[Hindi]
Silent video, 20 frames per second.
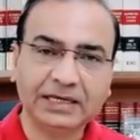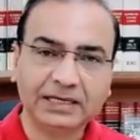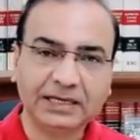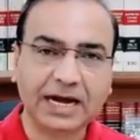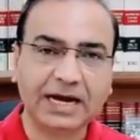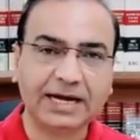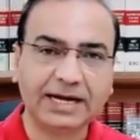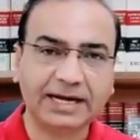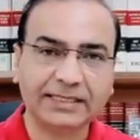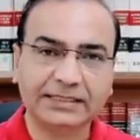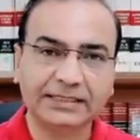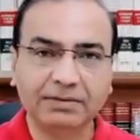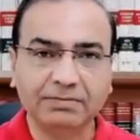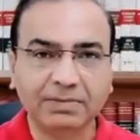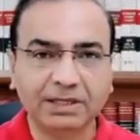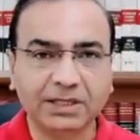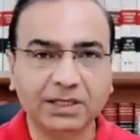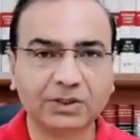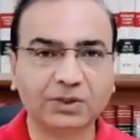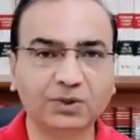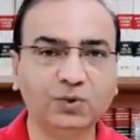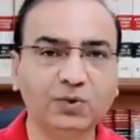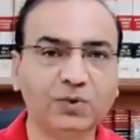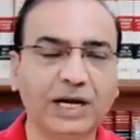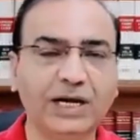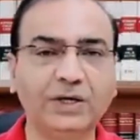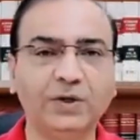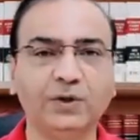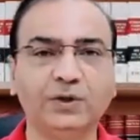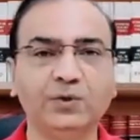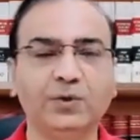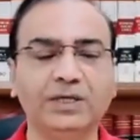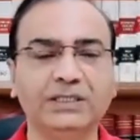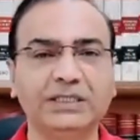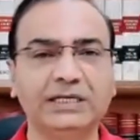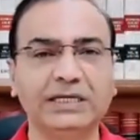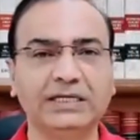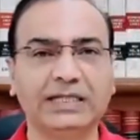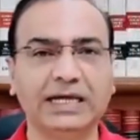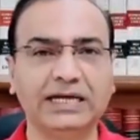कांग्रेस ने मदरसों को राइट टू
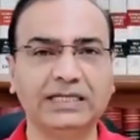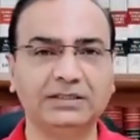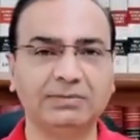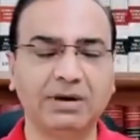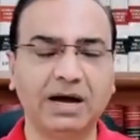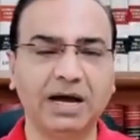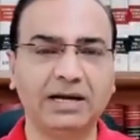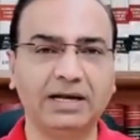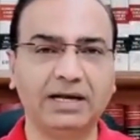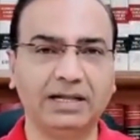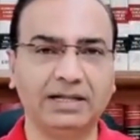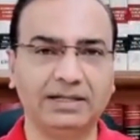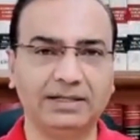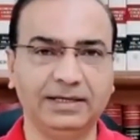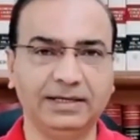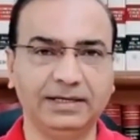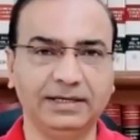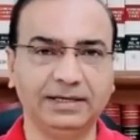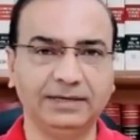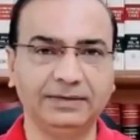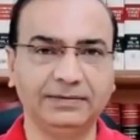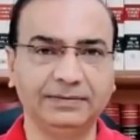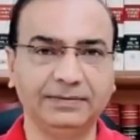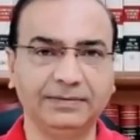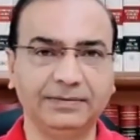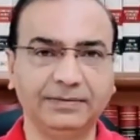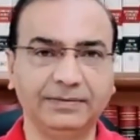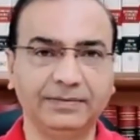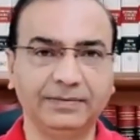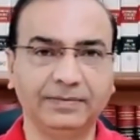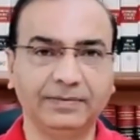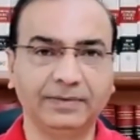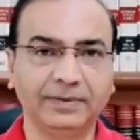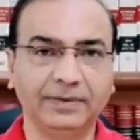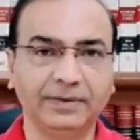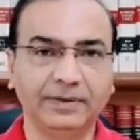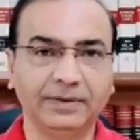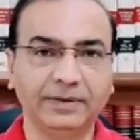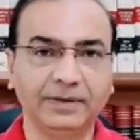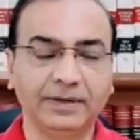एजुकेशन के दायरे से बाहर निकाल दिया गया
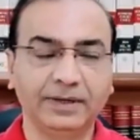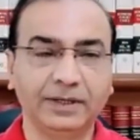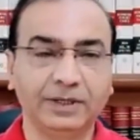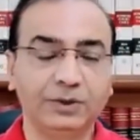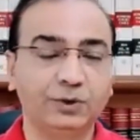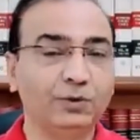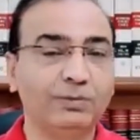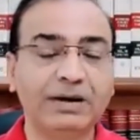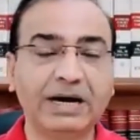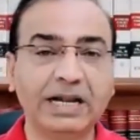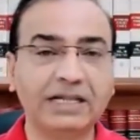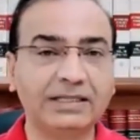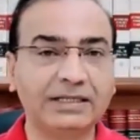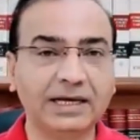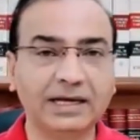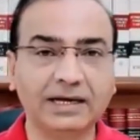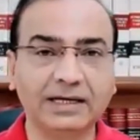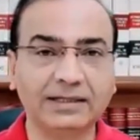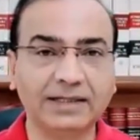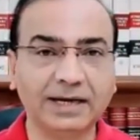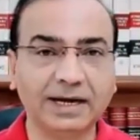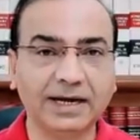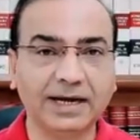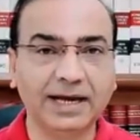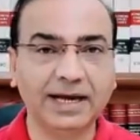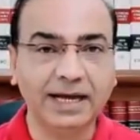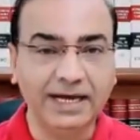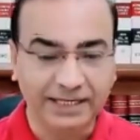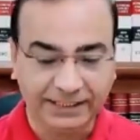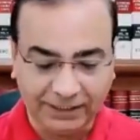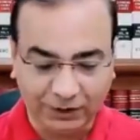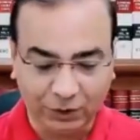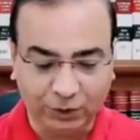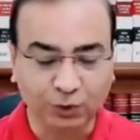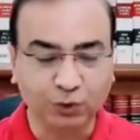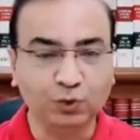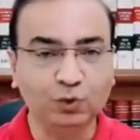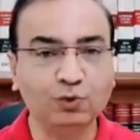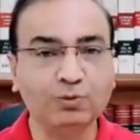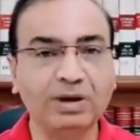जो भारत के खतरे हैं ये
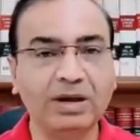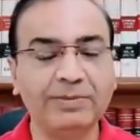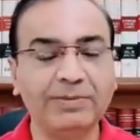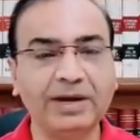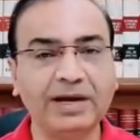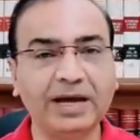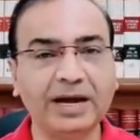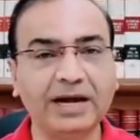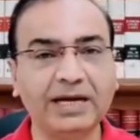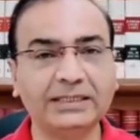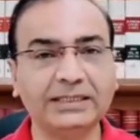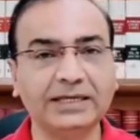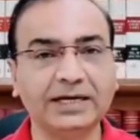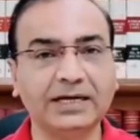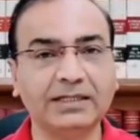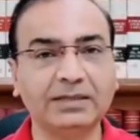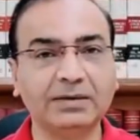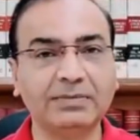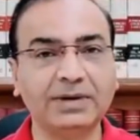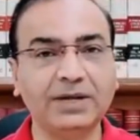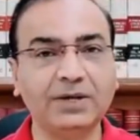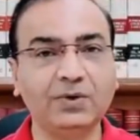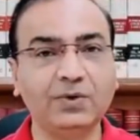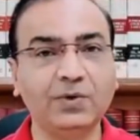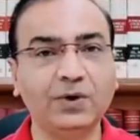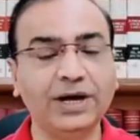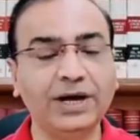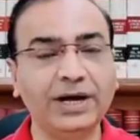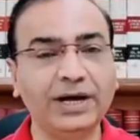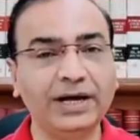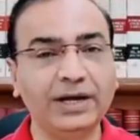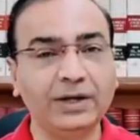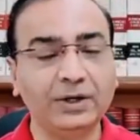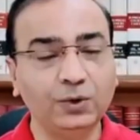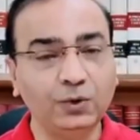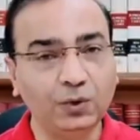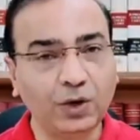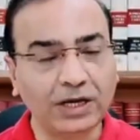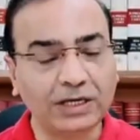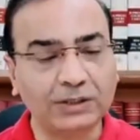तूतू मैं मैं करने से खत्म नहीं होंगे
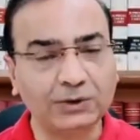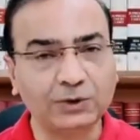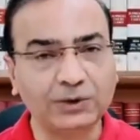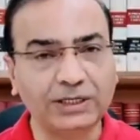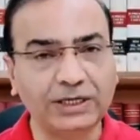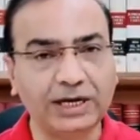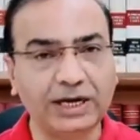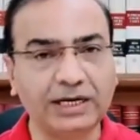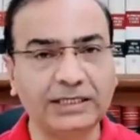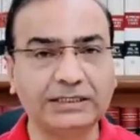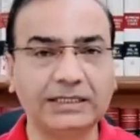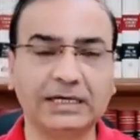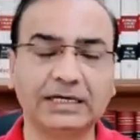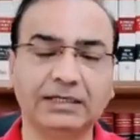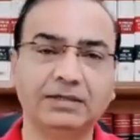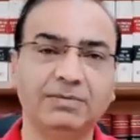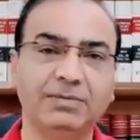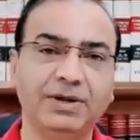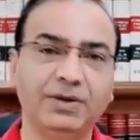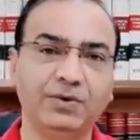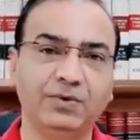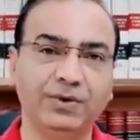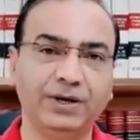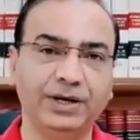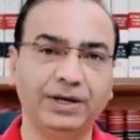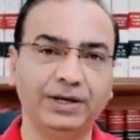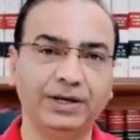नूरा कुश्ती करने से खत्म नहीं होंगे